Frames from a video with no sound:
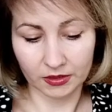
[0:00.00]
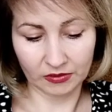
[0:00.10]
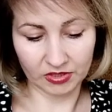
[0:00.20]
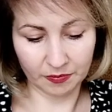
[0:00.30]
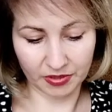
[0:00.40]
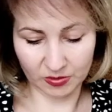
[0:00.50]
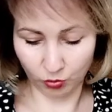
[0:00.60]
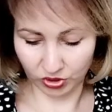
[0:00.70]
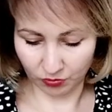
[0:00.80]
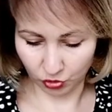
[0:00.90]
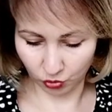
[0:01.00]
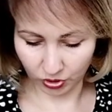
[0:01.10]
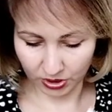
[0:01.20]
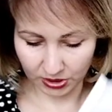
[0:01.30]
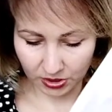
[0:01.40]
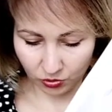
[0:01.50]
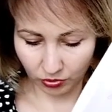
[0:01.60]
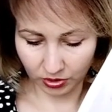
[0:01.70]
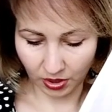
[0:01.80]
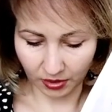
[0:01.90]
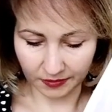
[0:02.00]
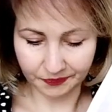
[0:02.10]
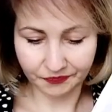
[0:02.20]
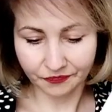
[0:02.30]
Давайте посмотрим, что я здесь угадала.